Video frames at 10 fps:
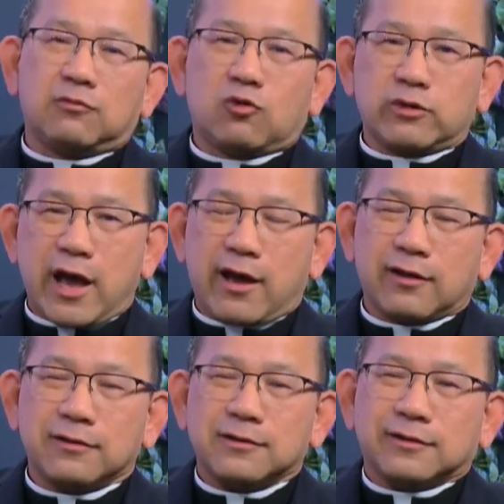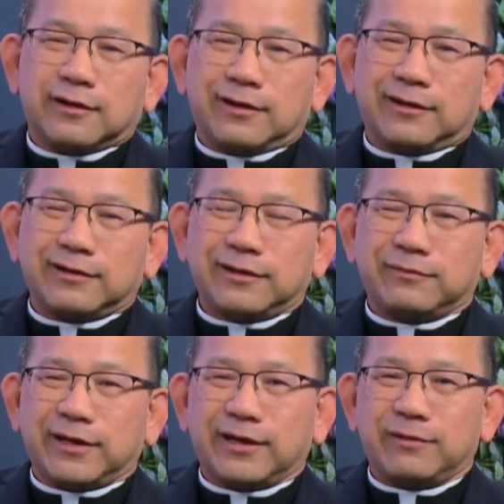hay là linh mục giả uh,
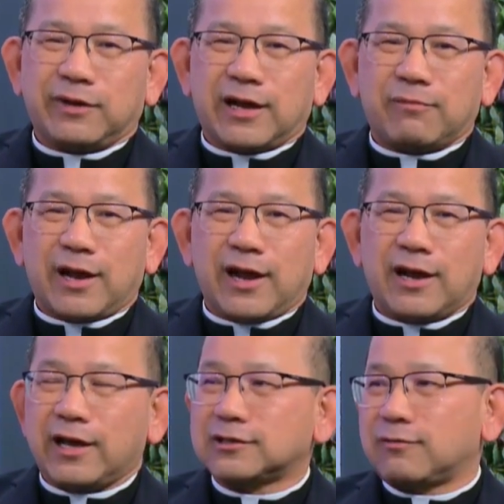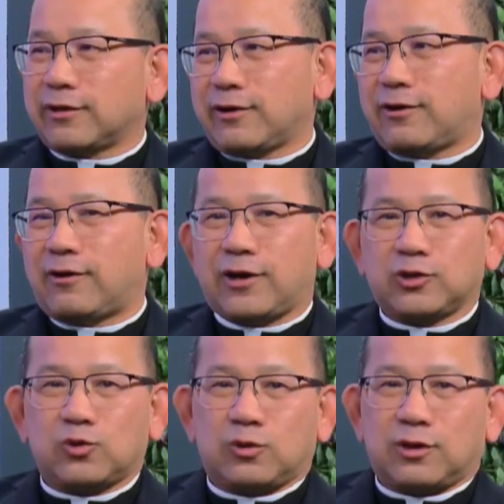thì mình lên mình làm lễ lễ xong cái họ
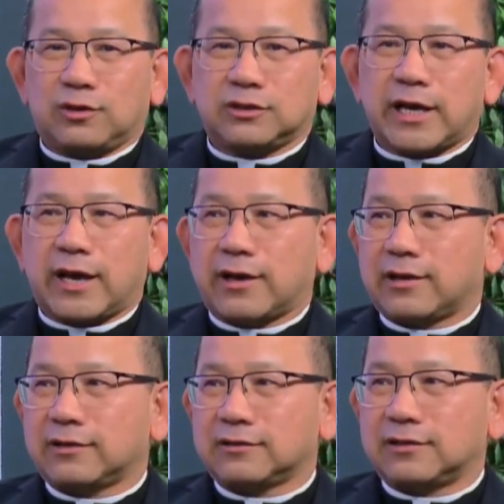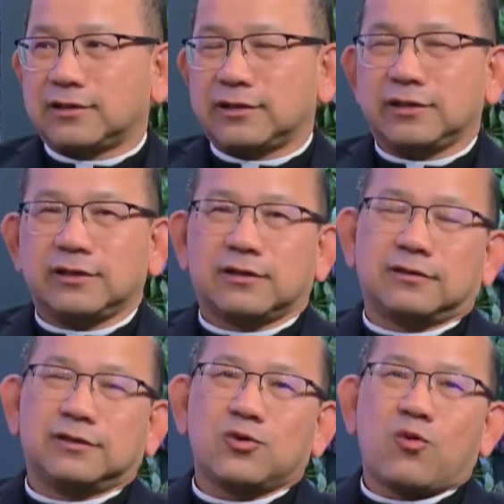hỏi chú của cha người
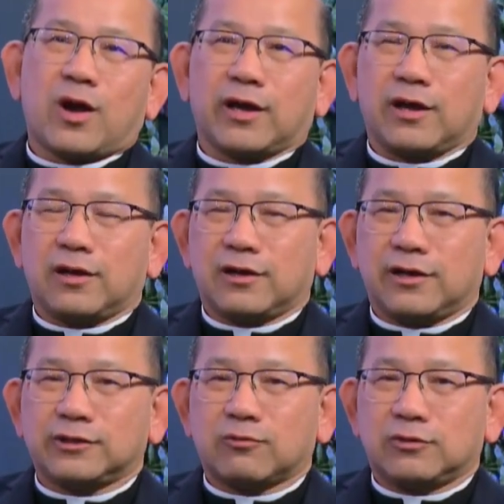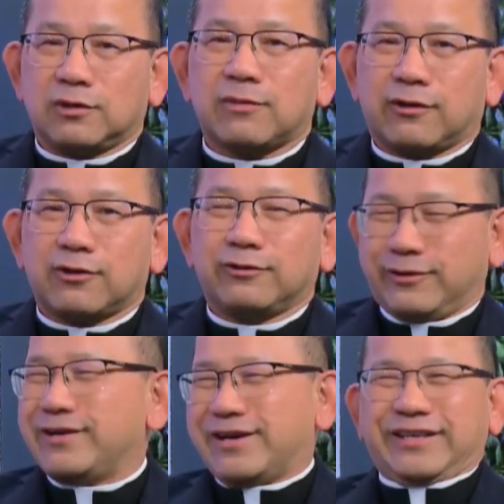ờ, nước ngoài hay là người trong nước bảo, thôi
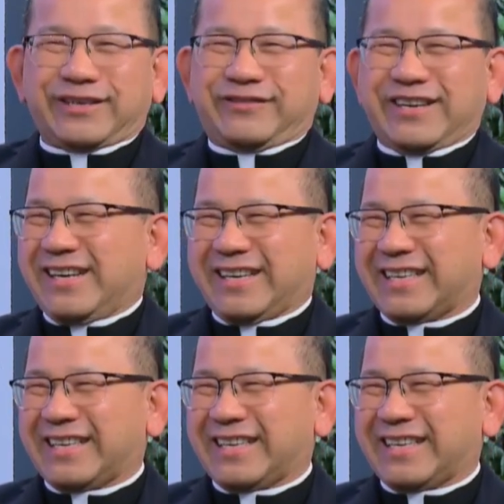tôi người trong